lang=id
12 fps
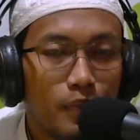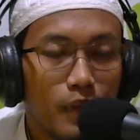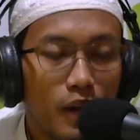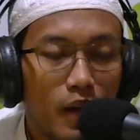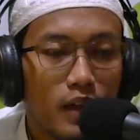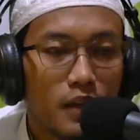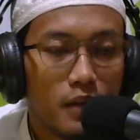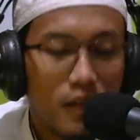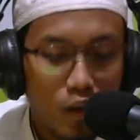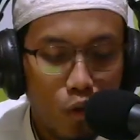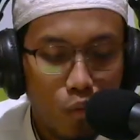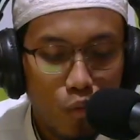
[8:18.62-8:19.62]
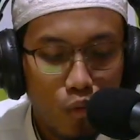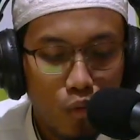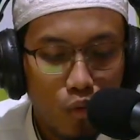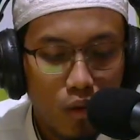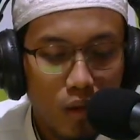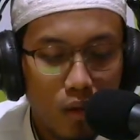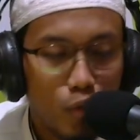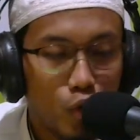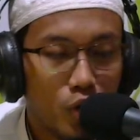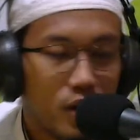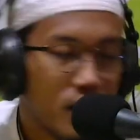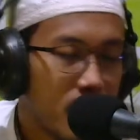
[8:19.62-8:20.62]
ya yes, atau mu, uh,
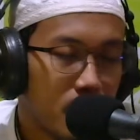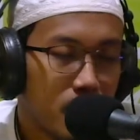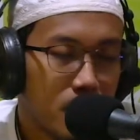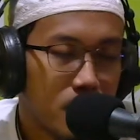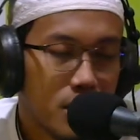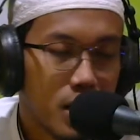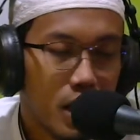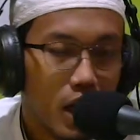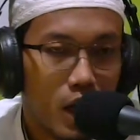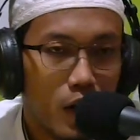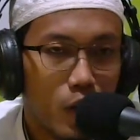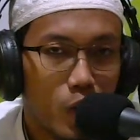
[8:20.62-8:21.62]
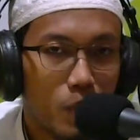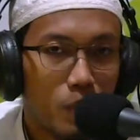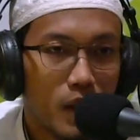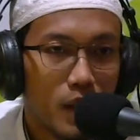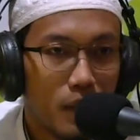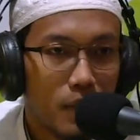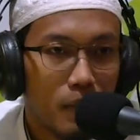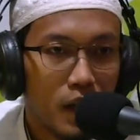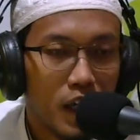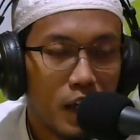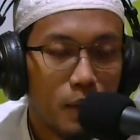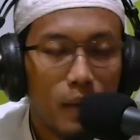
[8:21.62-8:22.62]
mulut dari berbicara yang haram,
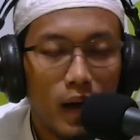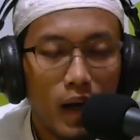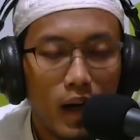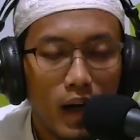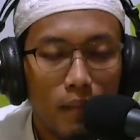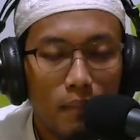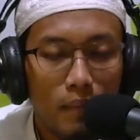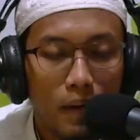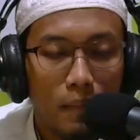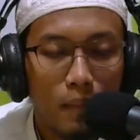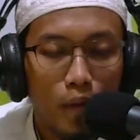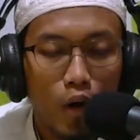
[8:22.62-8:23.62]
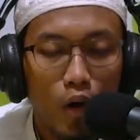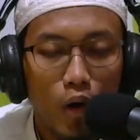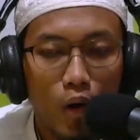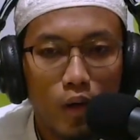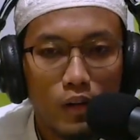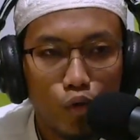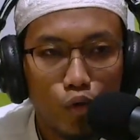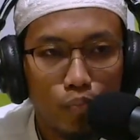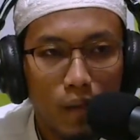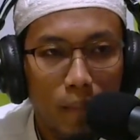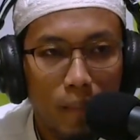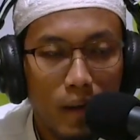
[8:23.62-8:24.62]
menggibah, berbohong,
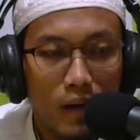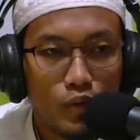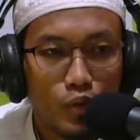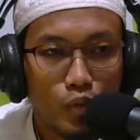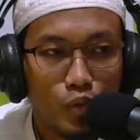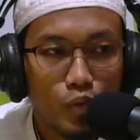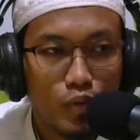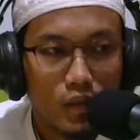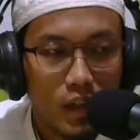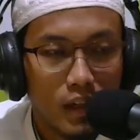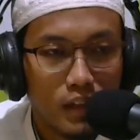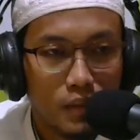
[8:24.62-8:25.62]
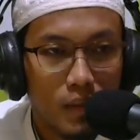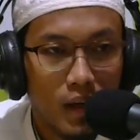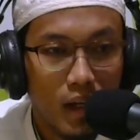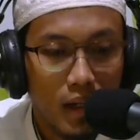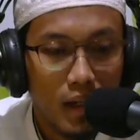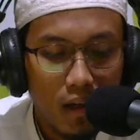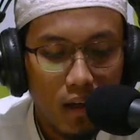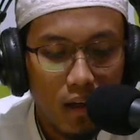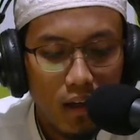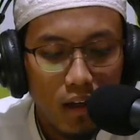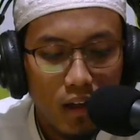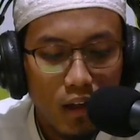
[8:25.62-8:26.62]
sumpah palsu dan lain sebagainya.
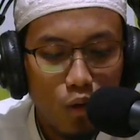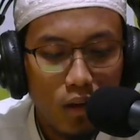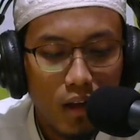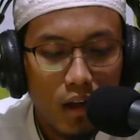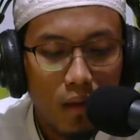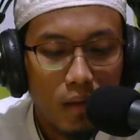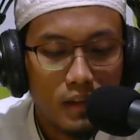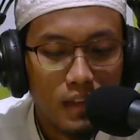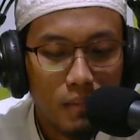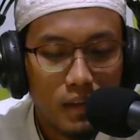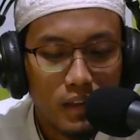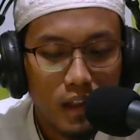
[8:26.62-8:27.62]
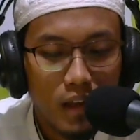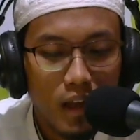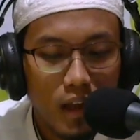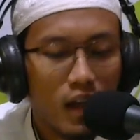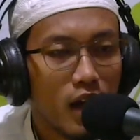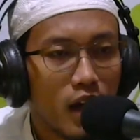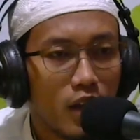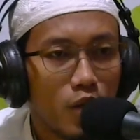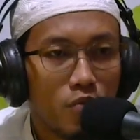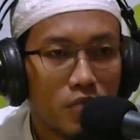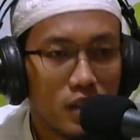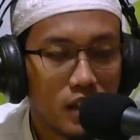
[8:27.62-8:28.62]
Itu adalah maksiat-maksiat lahir
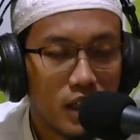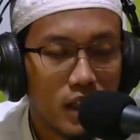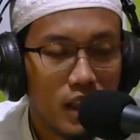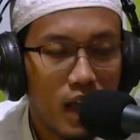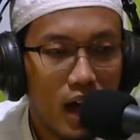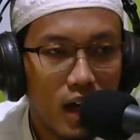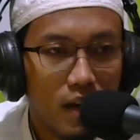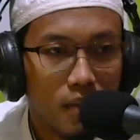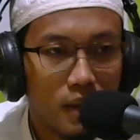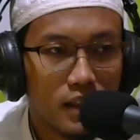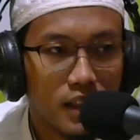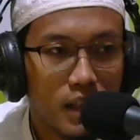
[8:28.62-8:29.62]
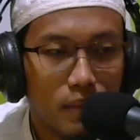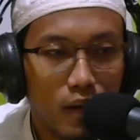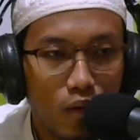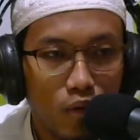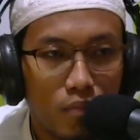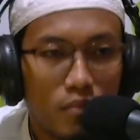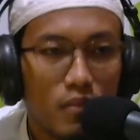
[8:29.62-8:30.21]
atau maksiat tangan, maksiat perut,